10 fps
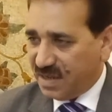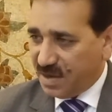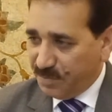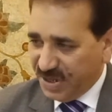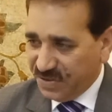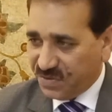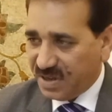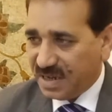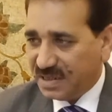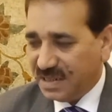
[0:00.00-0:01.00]
से
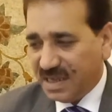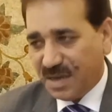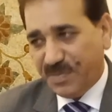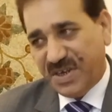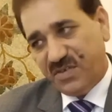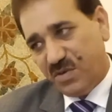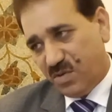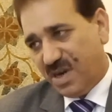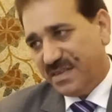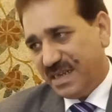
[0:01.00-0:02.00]
कंपटीशन करते हैं कंपटीशन
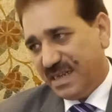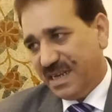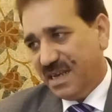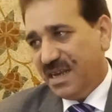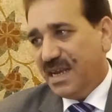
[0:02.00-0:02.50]
होना चाहिए